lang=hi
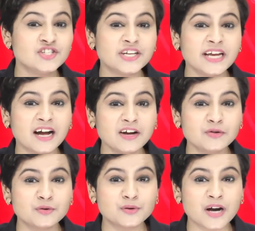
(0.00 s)
जी हाँ
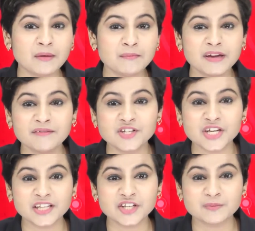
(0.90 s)
गुरुग्राम में
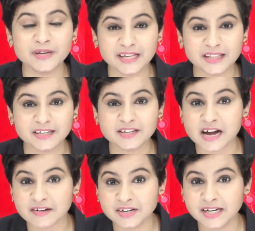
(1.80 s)
विजयदशमी के दिन
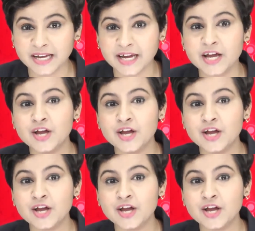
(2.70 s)
रावण ने